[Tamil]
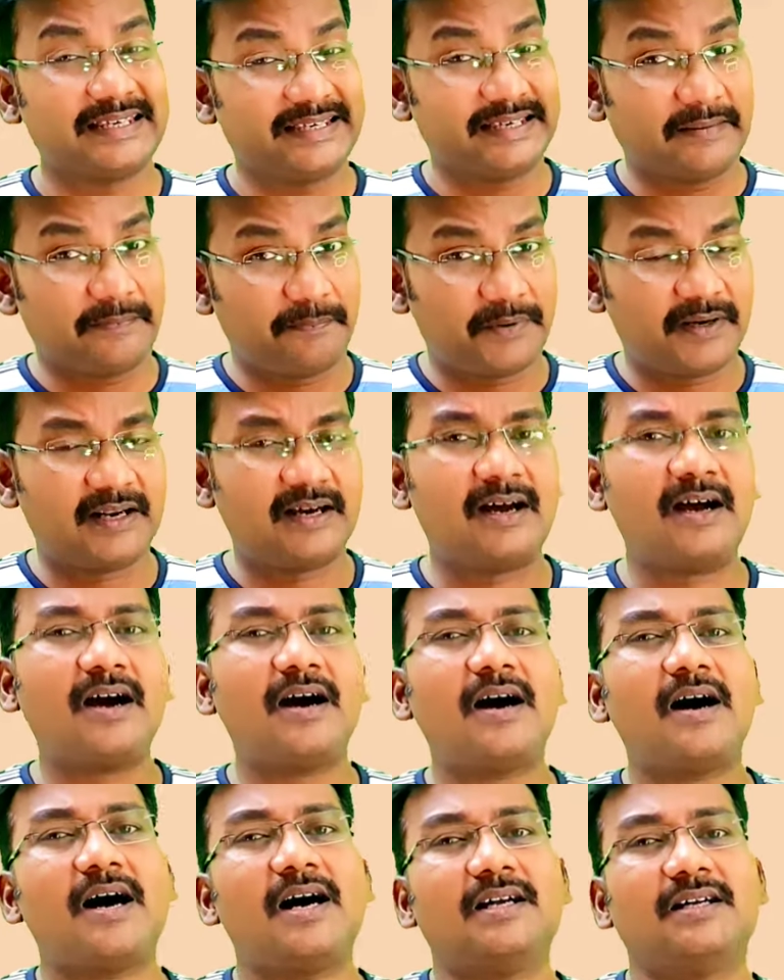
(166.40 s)
எப்போல்லாம்
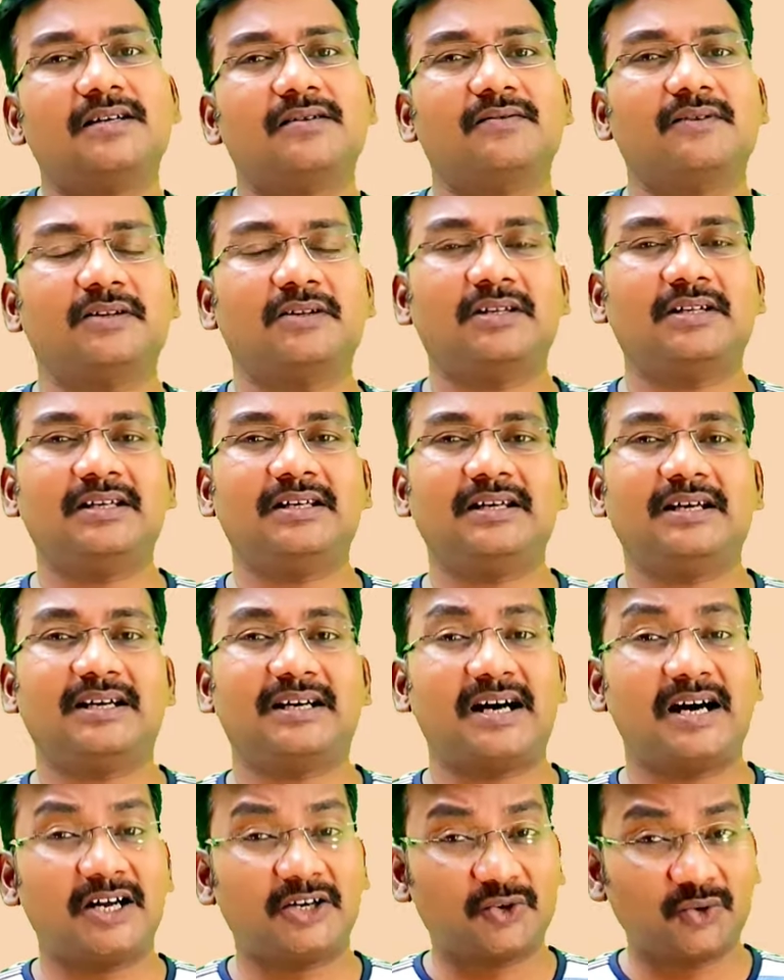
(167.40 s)
ஹார்ட் வந்து
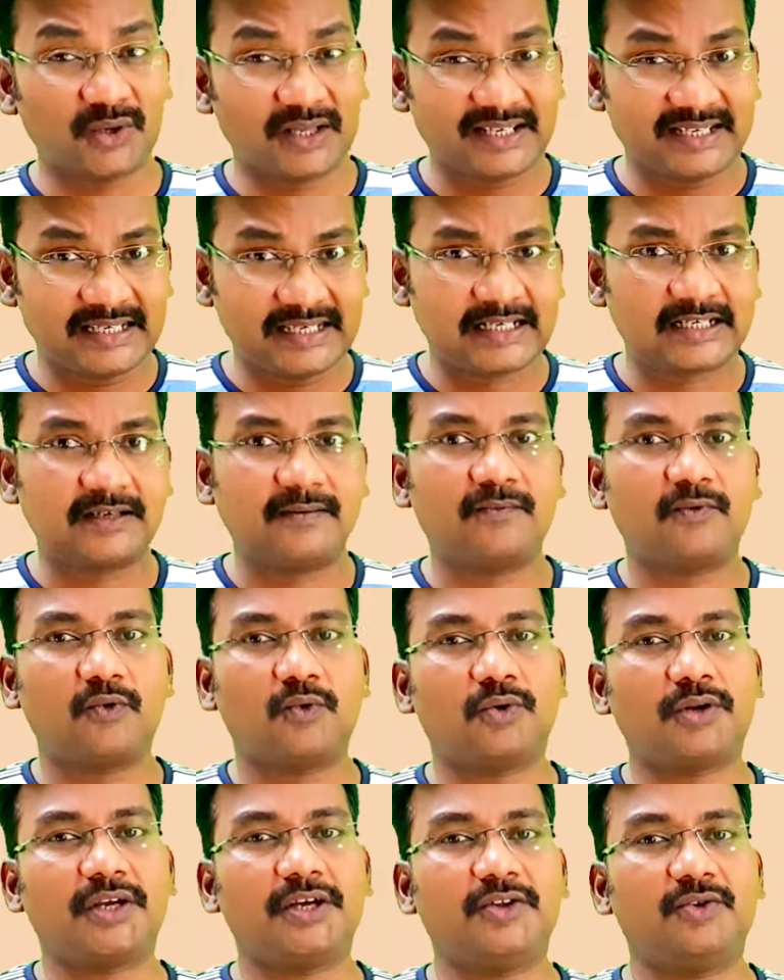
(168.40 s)
ஹார்ட்டோட இயக்கம்
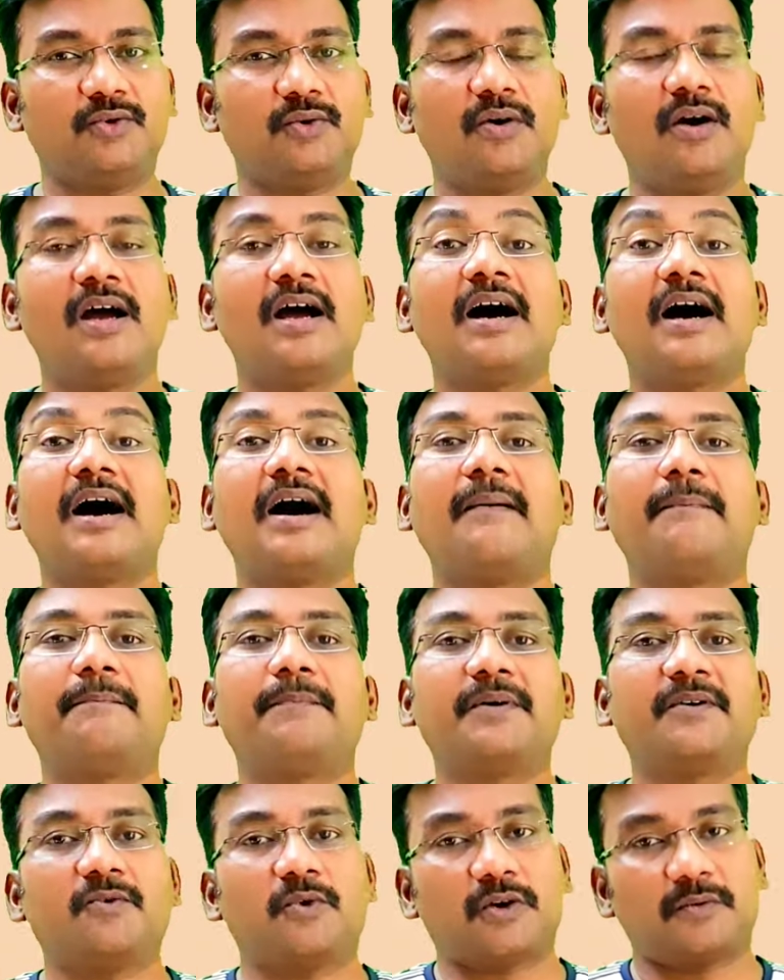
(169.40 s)
குறையுதோ அப்போ
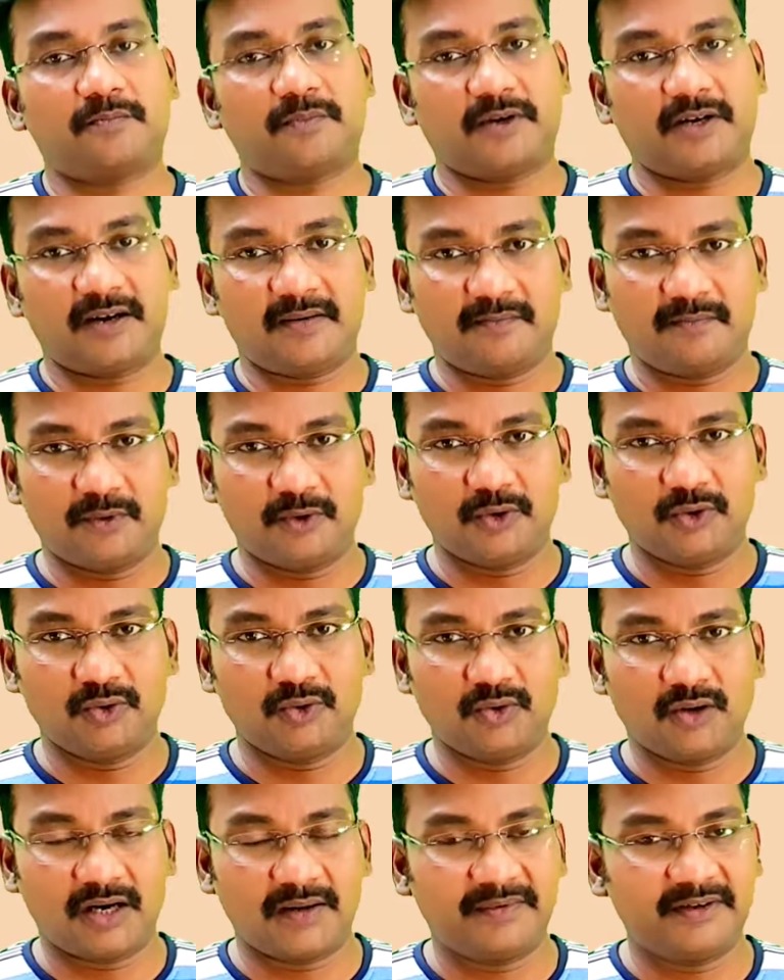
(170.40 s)
ஒர்க் பண்ணால்
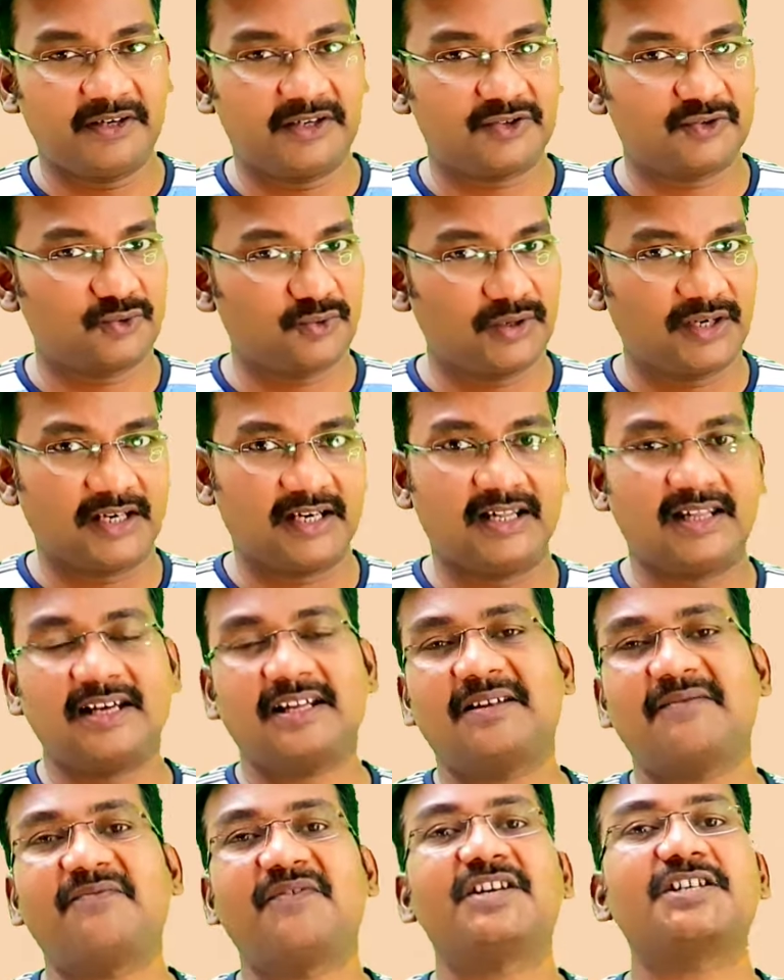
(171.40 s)
போதும் அப்படின்ற சூழ்நிலையில் தான்
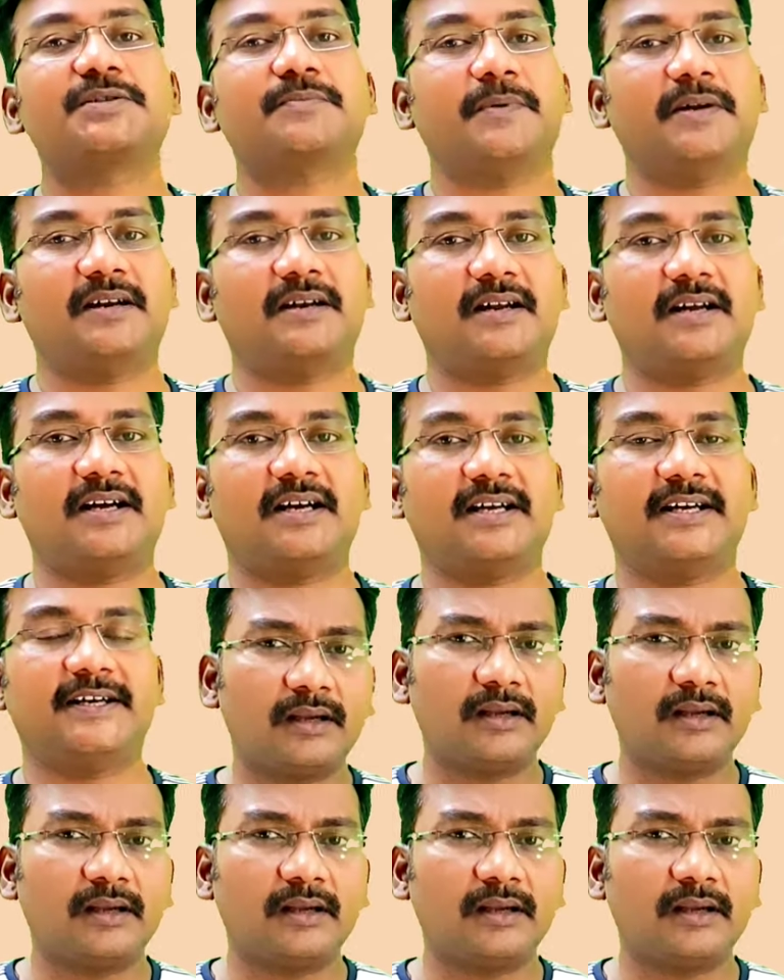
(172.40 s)
அதை ஃபிக்ஸ் பண்ணுறாங்க